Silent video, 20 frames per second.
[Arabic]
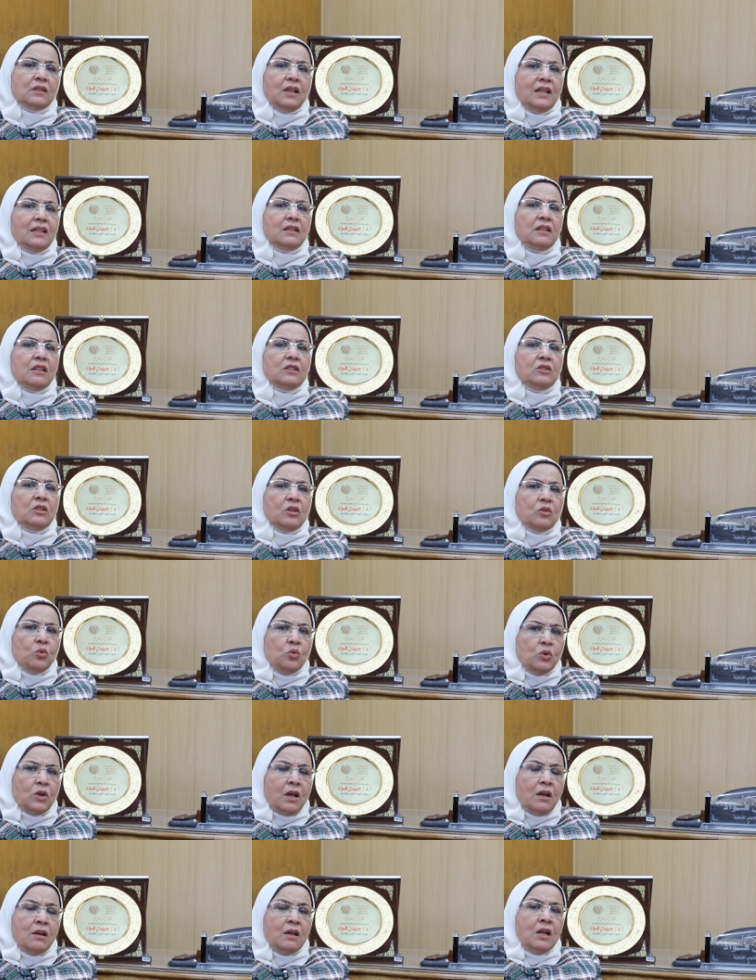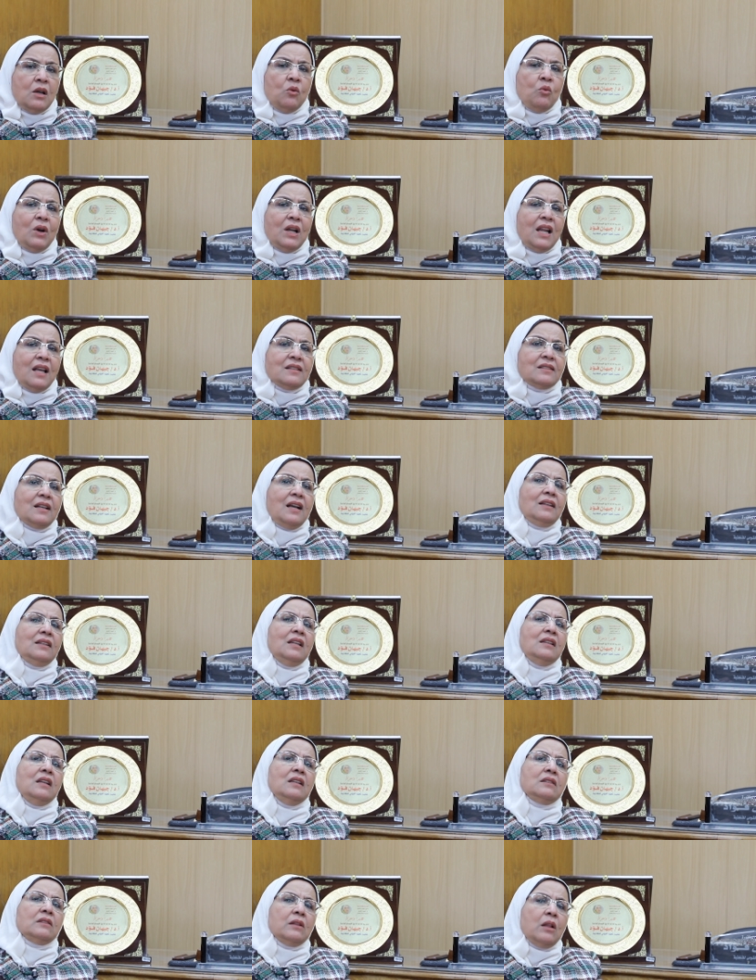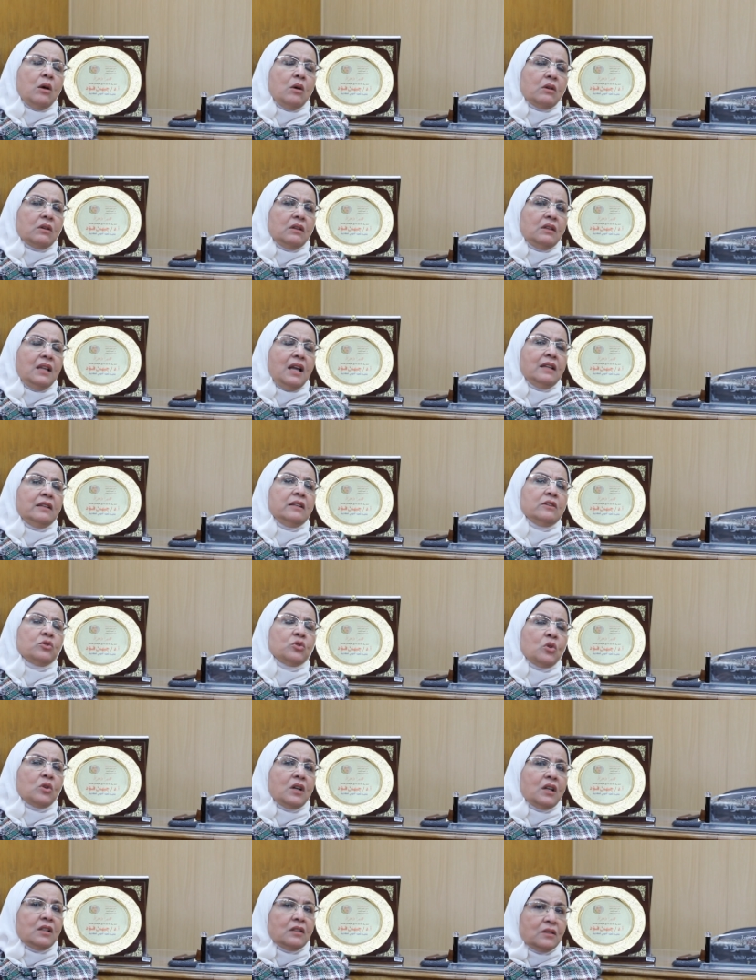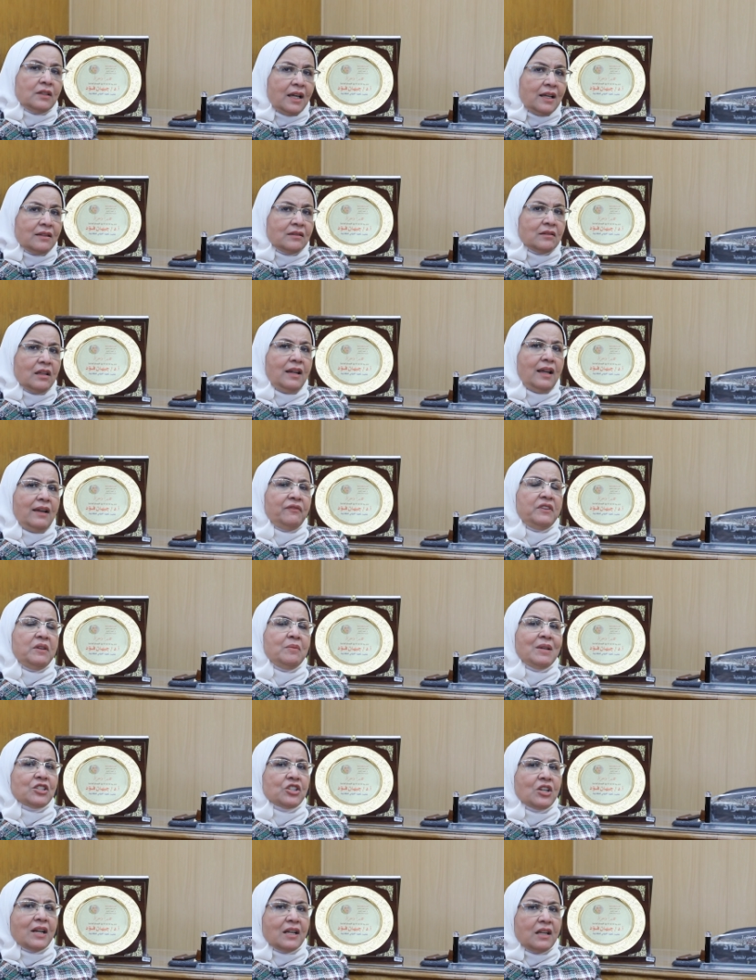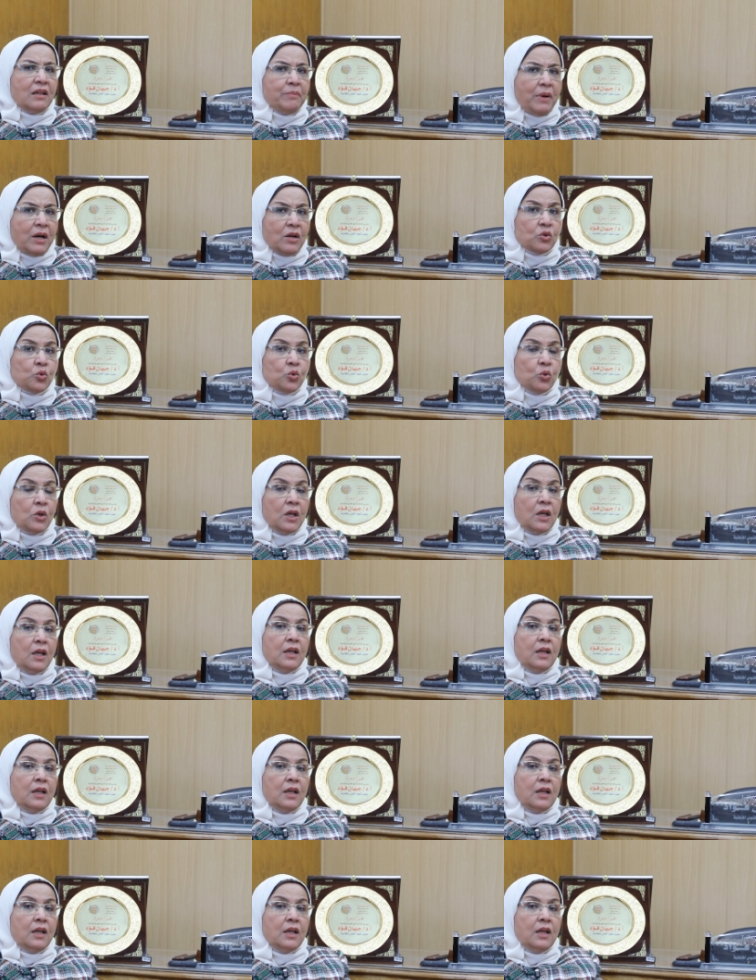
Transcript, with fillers: دايت للضروره وليس على الاطلاق لان السكر الدايت طلع فيه مشاكل برضه